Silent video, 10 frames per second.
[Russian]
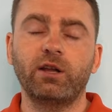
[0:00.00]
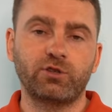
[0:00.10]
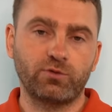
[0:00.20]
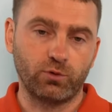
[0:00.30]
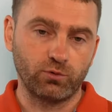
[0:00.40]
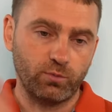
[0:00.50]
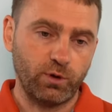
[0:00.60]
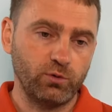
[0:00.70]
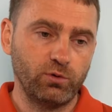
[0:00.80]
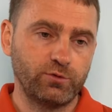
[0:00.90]
раньше, все, он
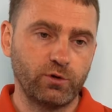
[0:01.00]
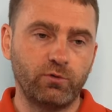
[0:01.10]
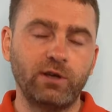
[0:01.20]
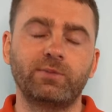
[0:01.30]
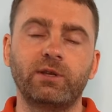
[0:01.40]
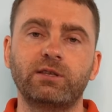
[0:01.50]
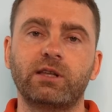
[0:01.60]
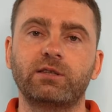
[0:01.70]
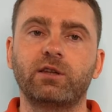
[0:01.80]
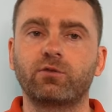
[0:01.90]
рубанул, все, у вас
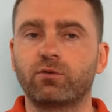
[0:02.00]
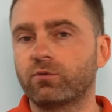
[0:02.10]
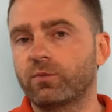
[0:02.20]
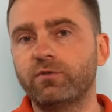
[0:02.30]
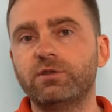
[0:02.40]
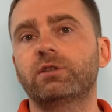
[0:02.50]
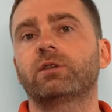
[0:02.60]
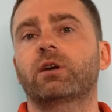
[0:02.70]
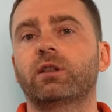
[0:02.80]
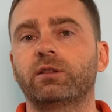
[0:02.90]
монетизации нет, он у меня висит,
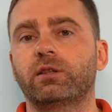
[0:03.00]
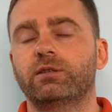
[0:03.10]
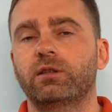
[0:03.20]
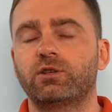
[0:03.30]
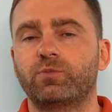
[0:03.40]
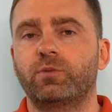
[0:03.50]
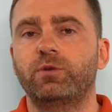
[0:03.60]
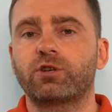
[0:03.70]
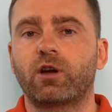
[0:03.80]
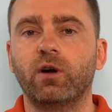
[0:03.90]
этот канал, 300 тысяч
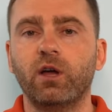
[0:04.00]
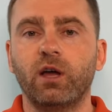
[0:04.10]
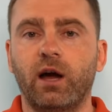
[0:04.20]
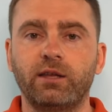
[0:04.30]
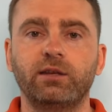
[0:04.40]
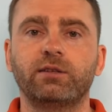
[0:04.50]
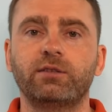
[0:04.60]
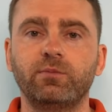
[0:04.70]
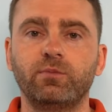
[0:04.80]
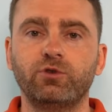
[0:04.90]
подписчиков, а
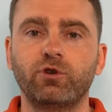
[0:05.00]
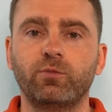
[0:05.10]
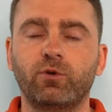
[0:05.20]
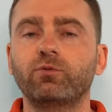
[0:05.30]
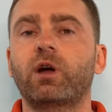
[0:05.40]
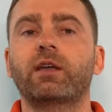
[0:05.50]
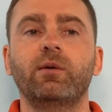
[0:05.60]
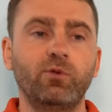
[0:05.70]
делать с ним ничего не могу. Ну как, я